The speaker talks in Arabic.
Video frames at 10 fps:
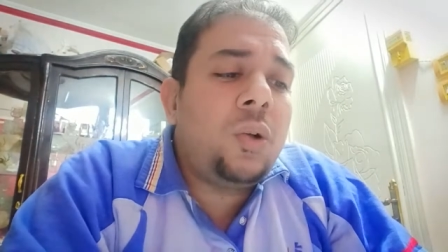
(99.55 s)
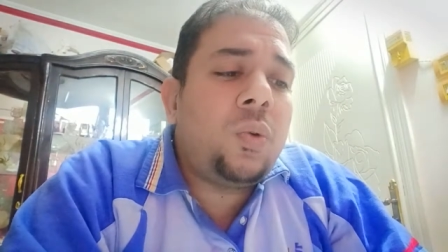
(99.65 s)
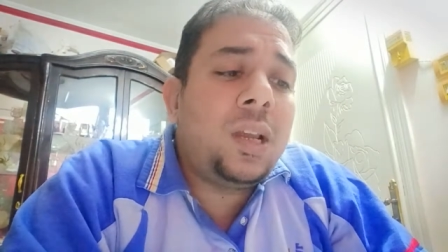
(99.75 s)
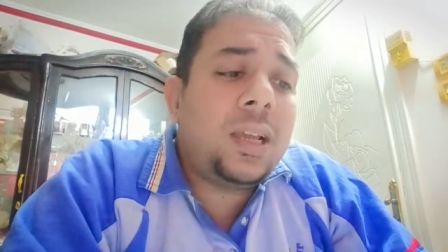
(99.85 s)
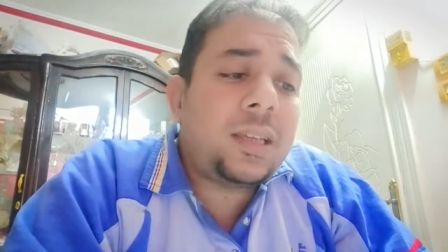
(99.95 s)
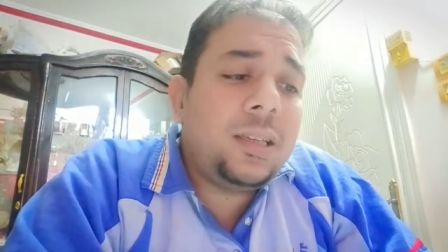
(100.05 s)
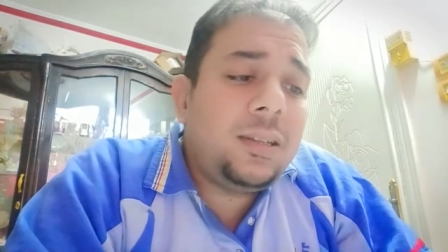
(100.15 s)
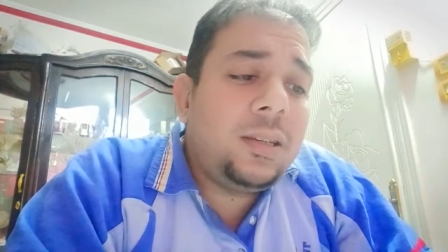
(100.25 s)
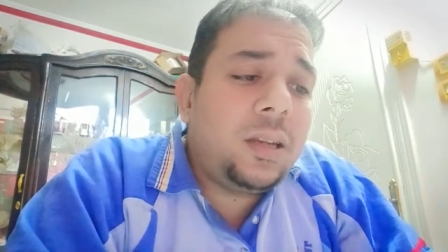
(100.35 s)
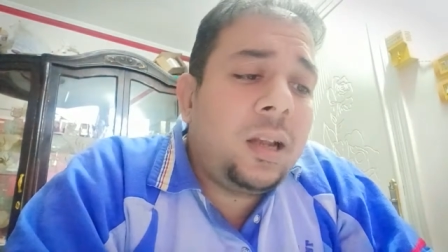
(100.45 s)

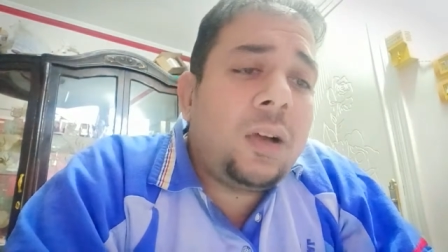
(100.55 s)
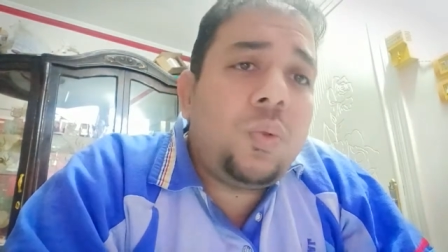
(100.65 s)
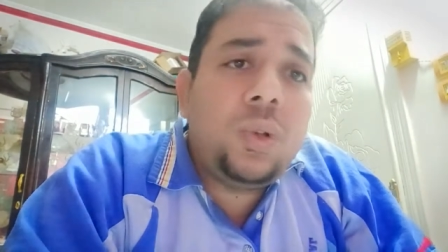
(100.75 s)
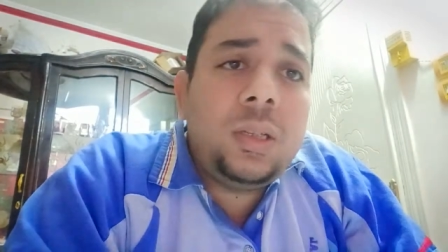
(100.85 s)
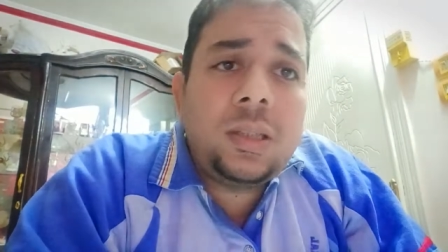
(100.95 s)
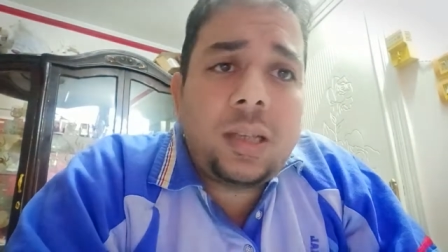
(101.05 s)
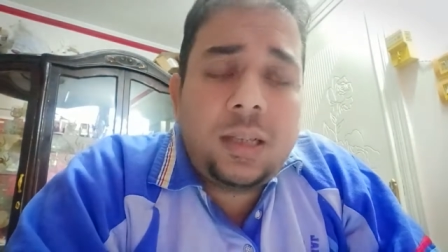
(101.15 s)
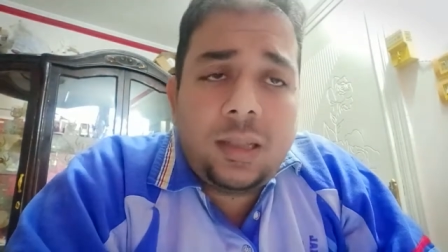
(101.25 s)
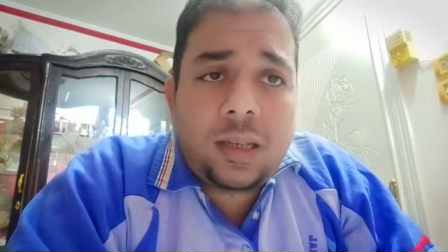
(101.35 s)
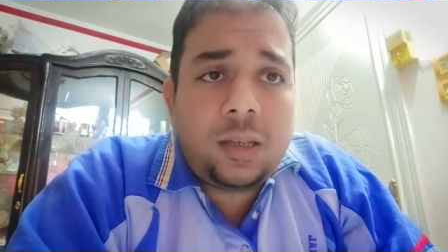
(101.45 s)
ولكن لو انت
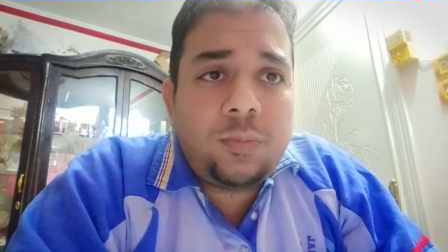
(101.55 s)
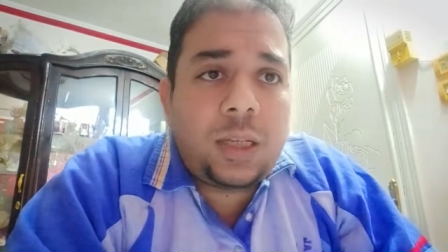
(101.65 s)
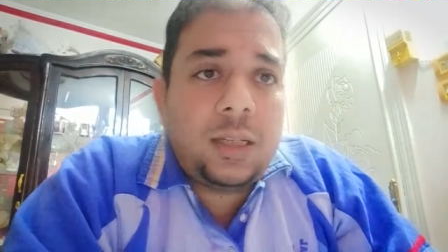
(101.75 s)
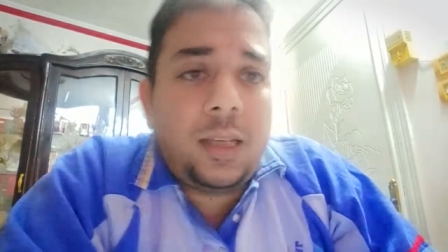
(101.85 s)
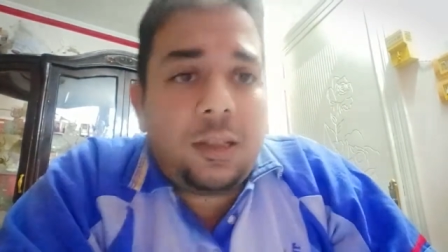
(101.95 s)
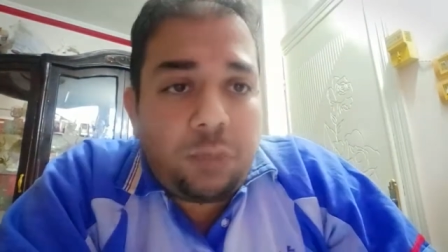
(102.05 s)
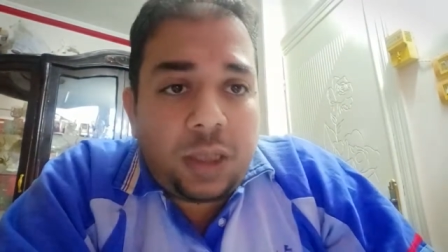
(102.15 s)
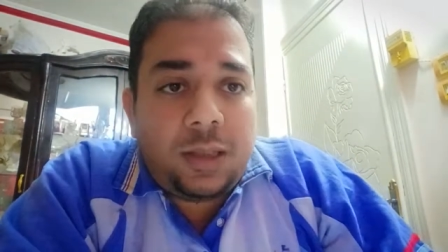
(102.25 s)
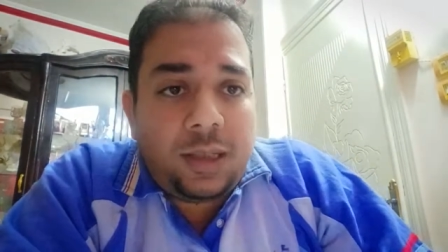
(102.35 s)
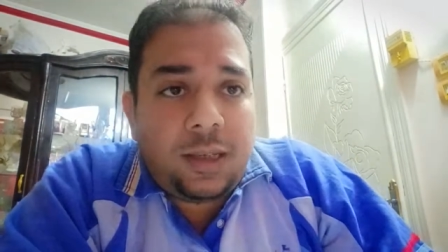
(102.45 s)
عندك امكانيات
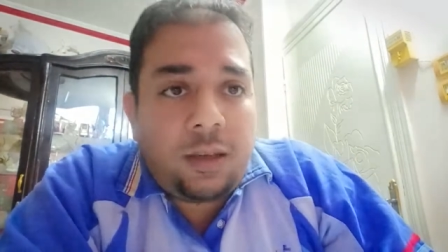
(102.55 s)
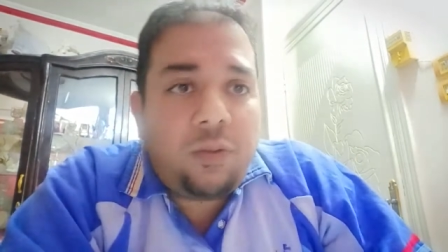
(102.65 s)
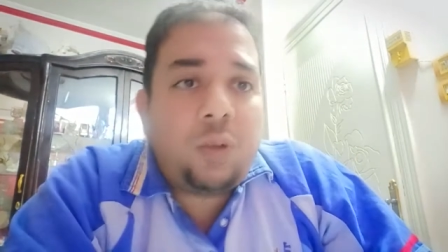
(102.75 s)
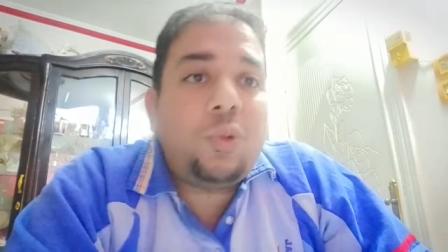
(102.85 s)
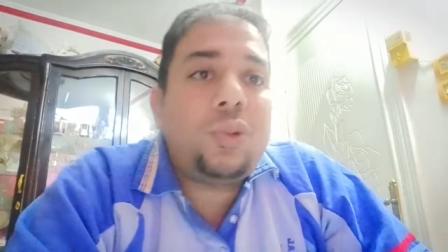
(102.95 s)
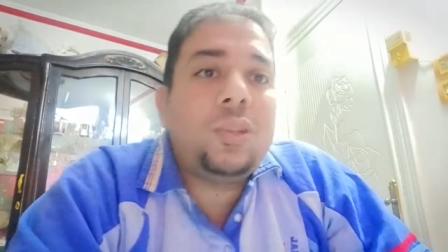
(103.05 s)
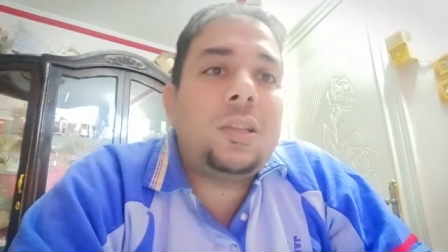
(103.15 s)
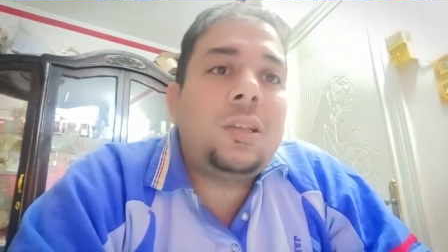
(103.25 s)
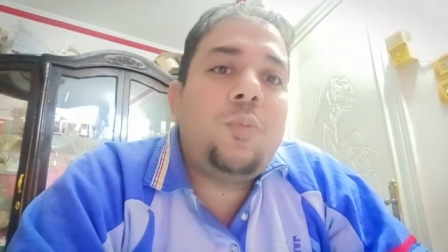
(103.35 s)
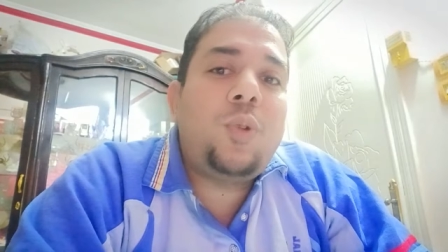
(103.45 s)
ماديه فممكن
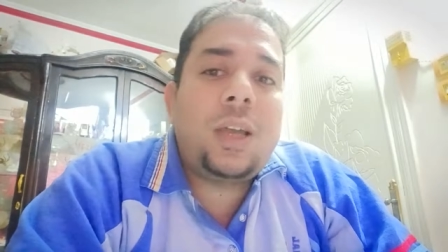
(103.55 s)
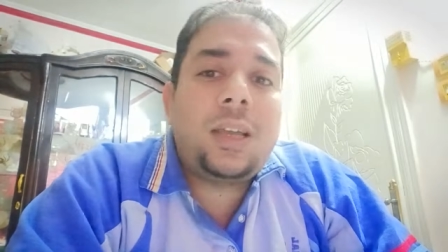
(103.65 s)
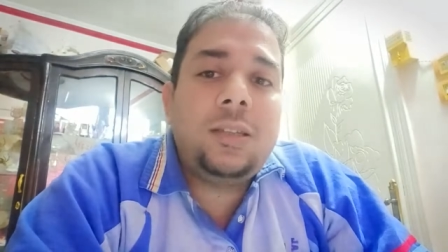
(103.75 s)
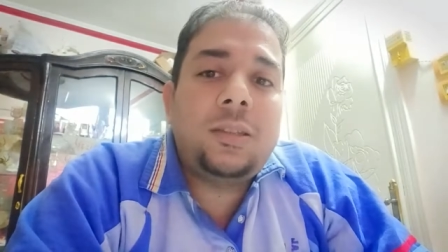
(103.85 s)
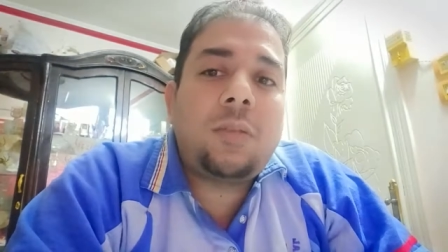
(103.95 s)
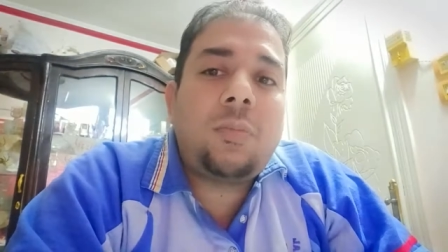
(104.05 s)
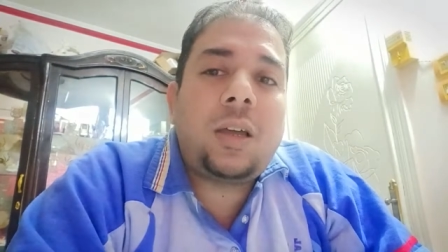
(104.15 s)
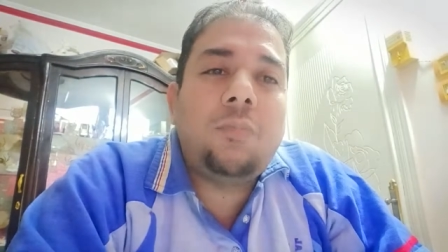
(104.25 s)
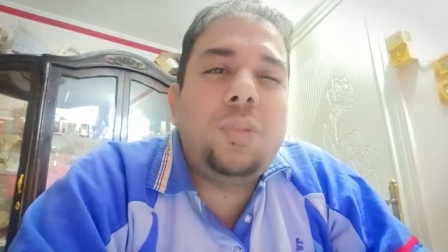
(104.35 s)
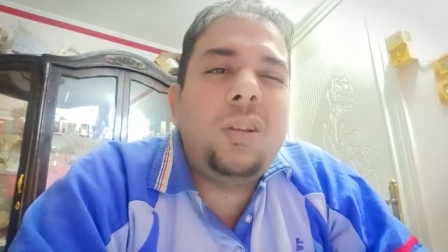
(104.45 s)
تجيب واحد
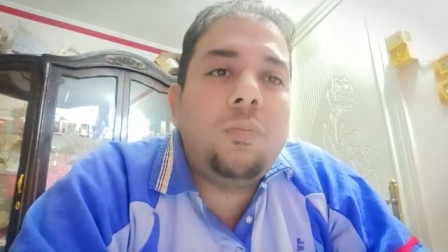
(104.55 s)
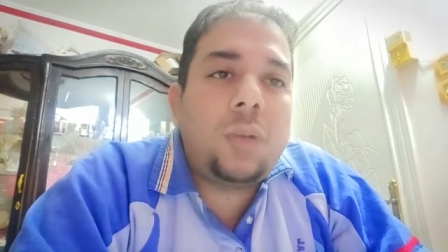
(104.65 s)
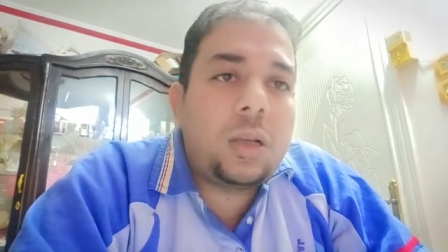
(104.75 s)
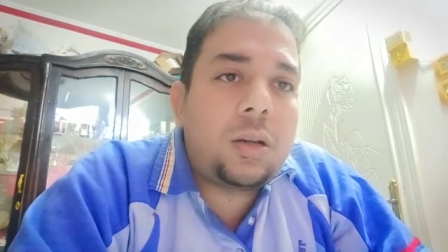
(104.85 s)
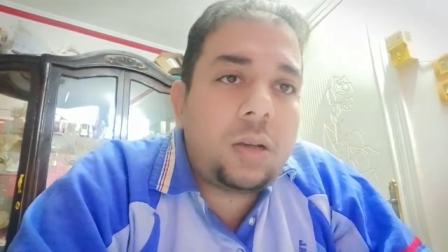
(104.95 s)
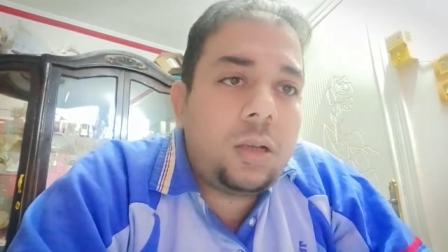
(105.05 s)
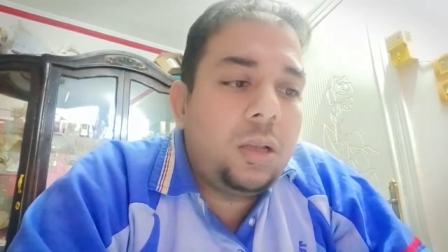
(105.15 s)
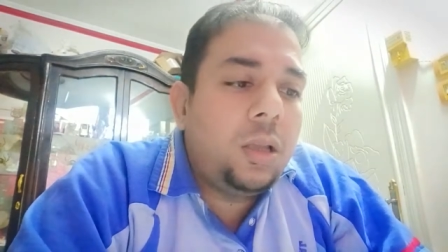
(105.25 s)
طبعا بالمره